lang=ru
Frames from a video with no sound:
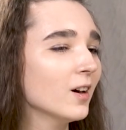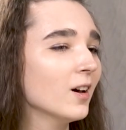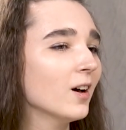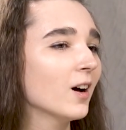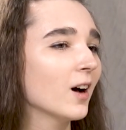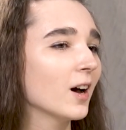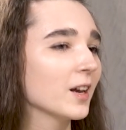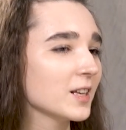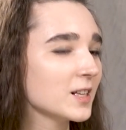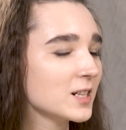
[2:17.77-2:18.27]

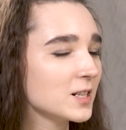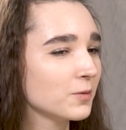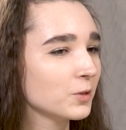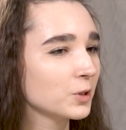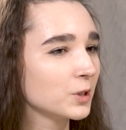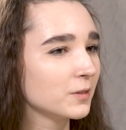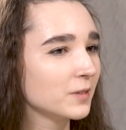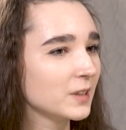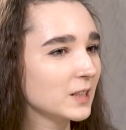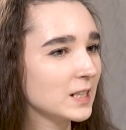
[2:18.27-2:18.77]
А если вот
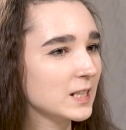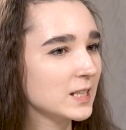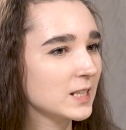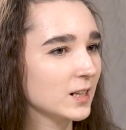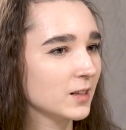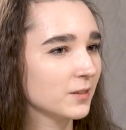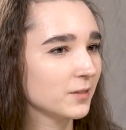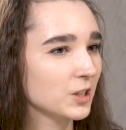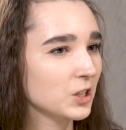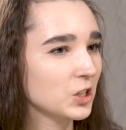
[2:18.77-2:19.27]
говорить о
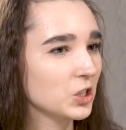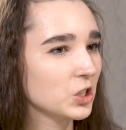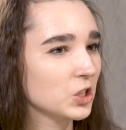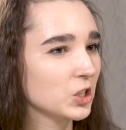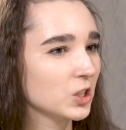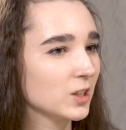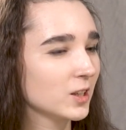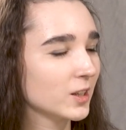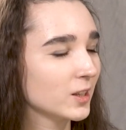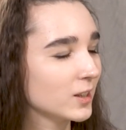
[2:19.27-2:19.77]
вашей
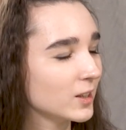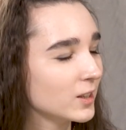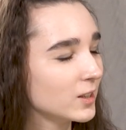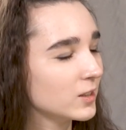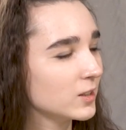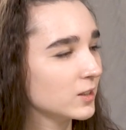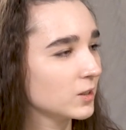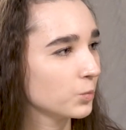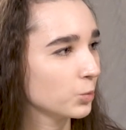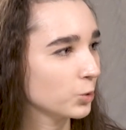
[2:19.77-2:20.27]
карьере
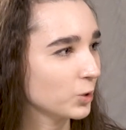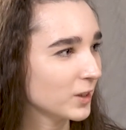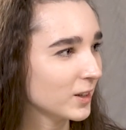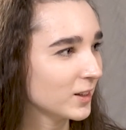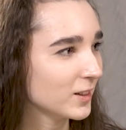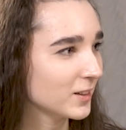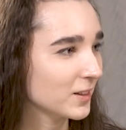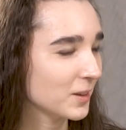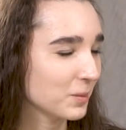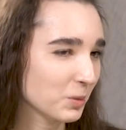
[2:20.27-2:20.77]

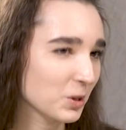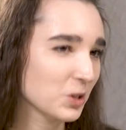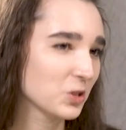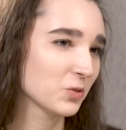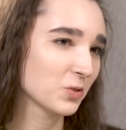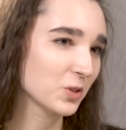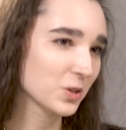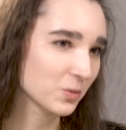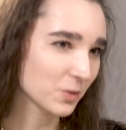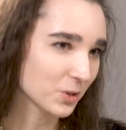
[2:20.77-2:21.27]
депутата, опять же, вы
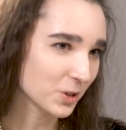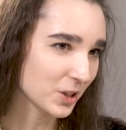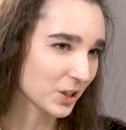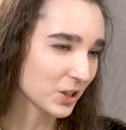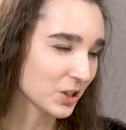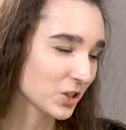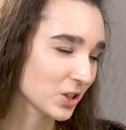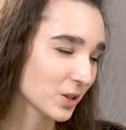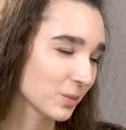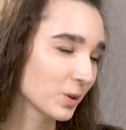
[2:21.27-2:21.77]
сегодня,
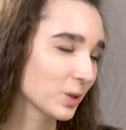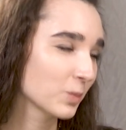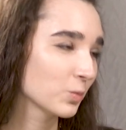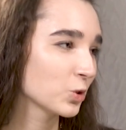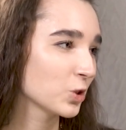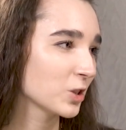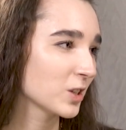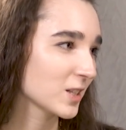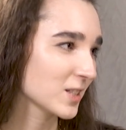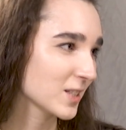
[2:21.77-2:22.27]
конечно, об этом уже
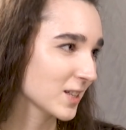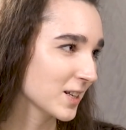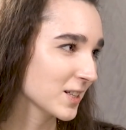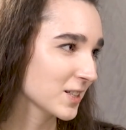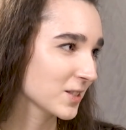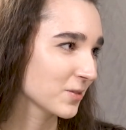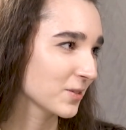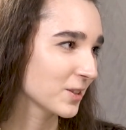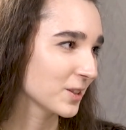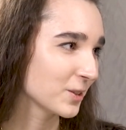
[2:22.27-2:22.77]

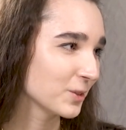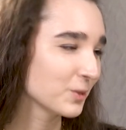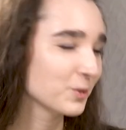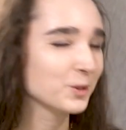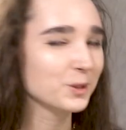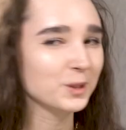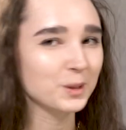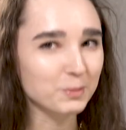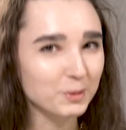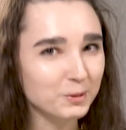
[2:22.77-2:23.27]
рассказывали, но
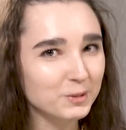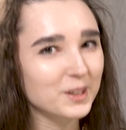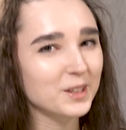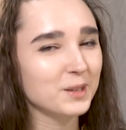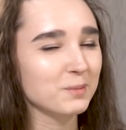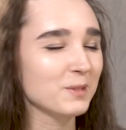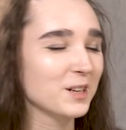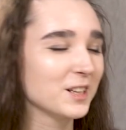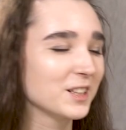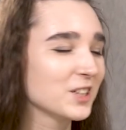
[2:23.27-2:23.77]
все-таки повторим
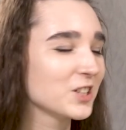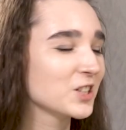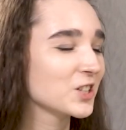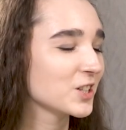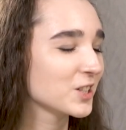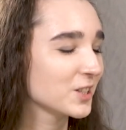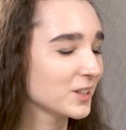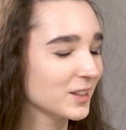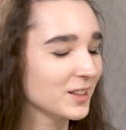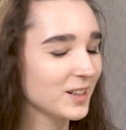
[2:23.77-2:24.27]
для наших,
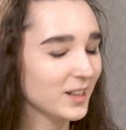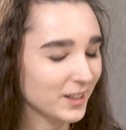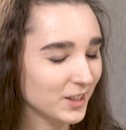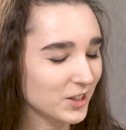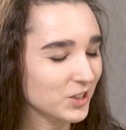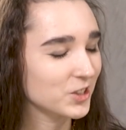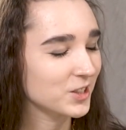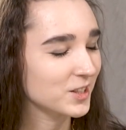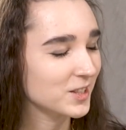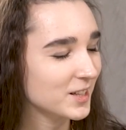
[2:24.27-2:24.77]
для
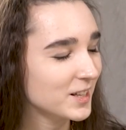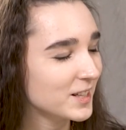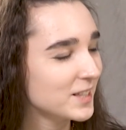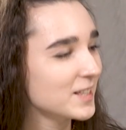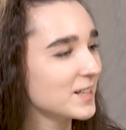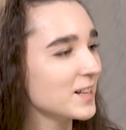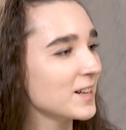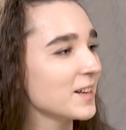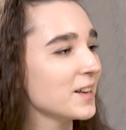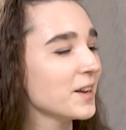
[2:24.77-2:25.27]
наших
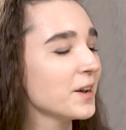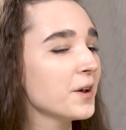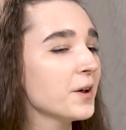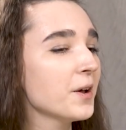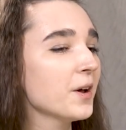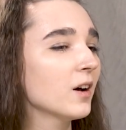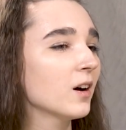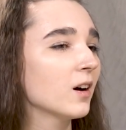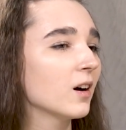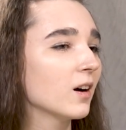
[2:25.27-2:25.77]
зрителей.
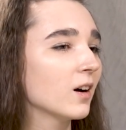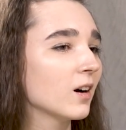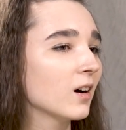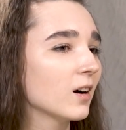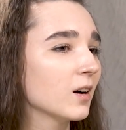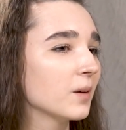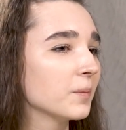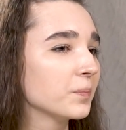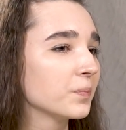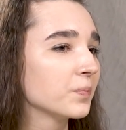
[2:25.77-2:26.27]

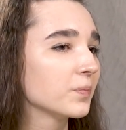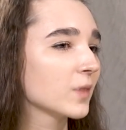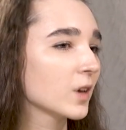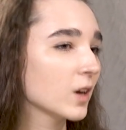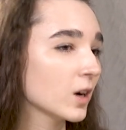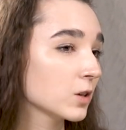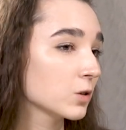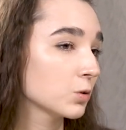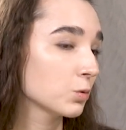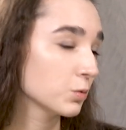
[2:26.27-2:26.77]
А,
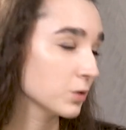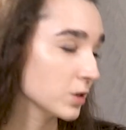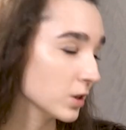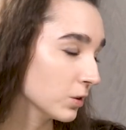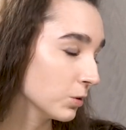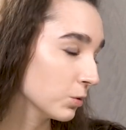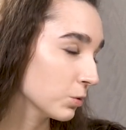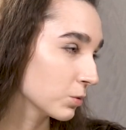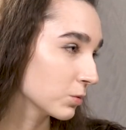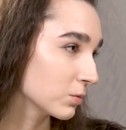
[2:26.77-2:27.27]
как
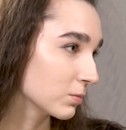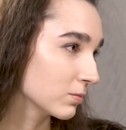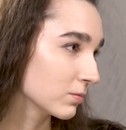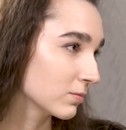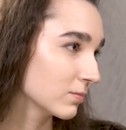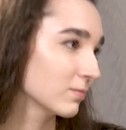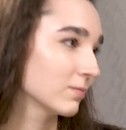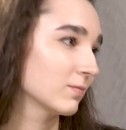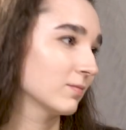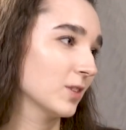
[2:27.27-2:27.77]
студенту
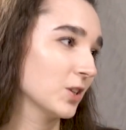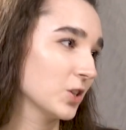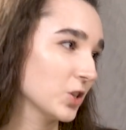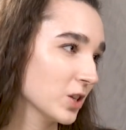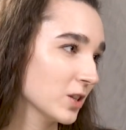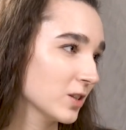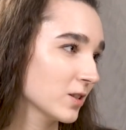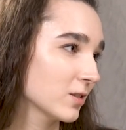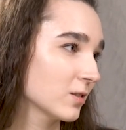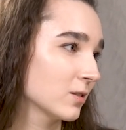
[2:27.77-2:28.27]

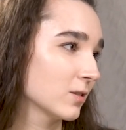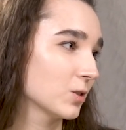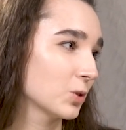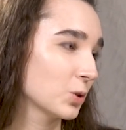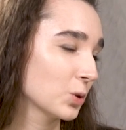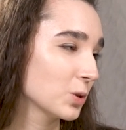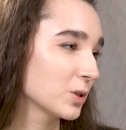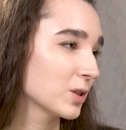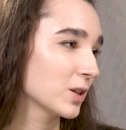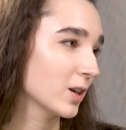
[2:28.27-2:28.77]
начать
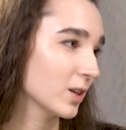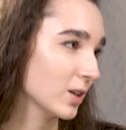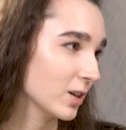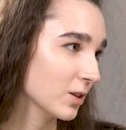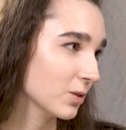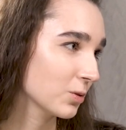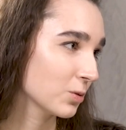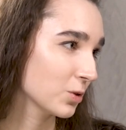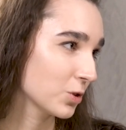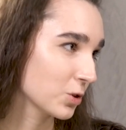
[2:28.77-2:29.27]
строить карьеру
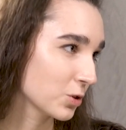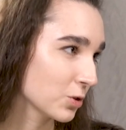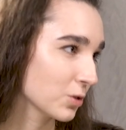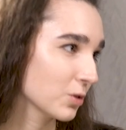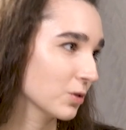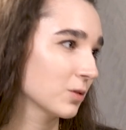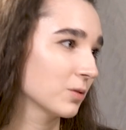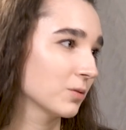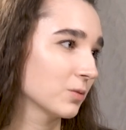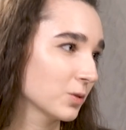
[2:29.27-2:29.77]

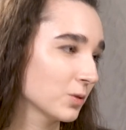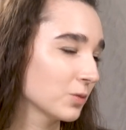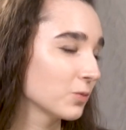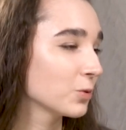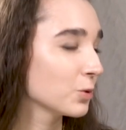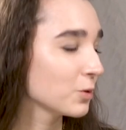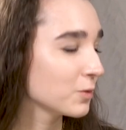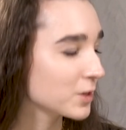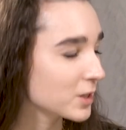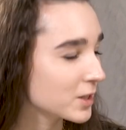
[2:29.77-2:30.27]
еще вот в
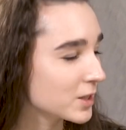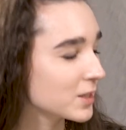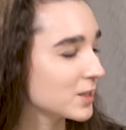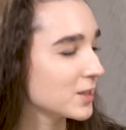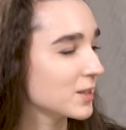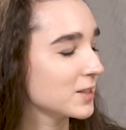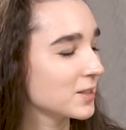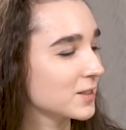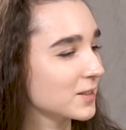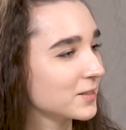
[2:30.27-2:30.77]

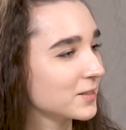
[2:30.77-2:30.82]
университете?